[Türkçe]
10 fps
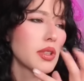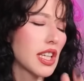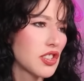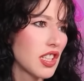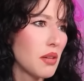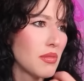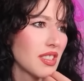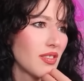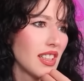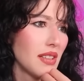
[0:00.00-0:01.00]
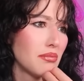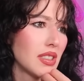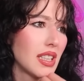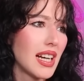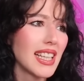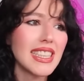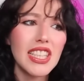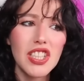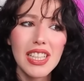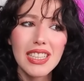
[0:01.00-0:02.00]
Bu gece lambası falan mı? Ha
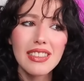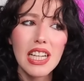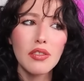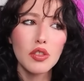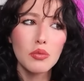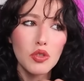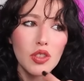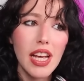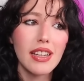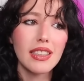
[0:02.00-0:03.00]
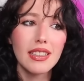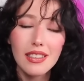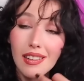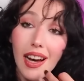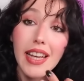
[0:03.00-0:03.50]
geceleri telefonumuzun ekranını